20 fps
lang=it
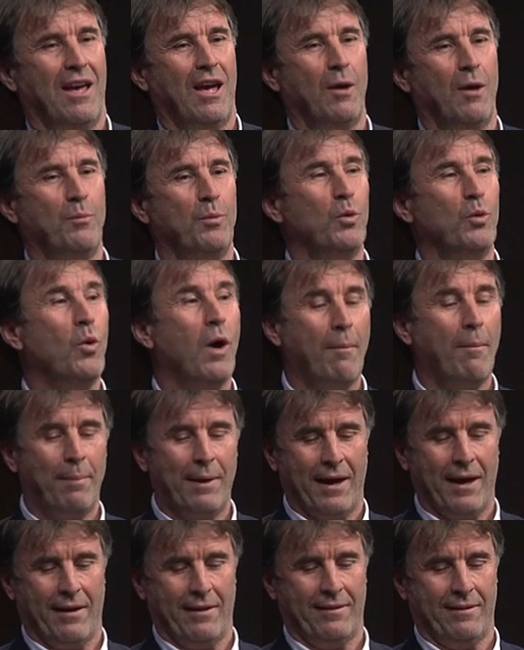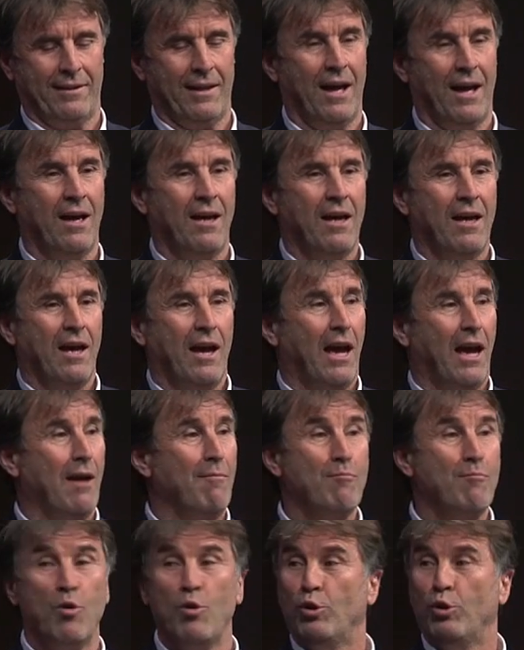è più aperta, è
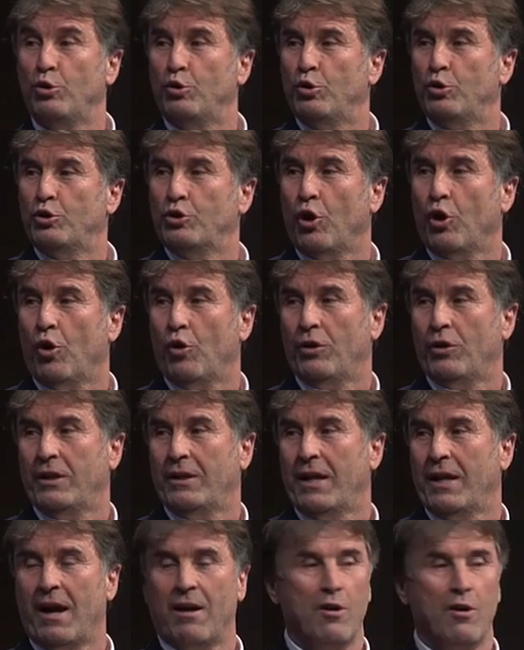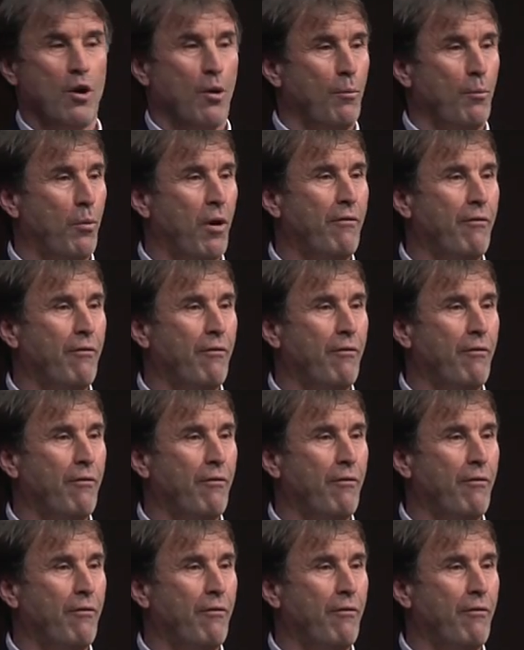molto solida, può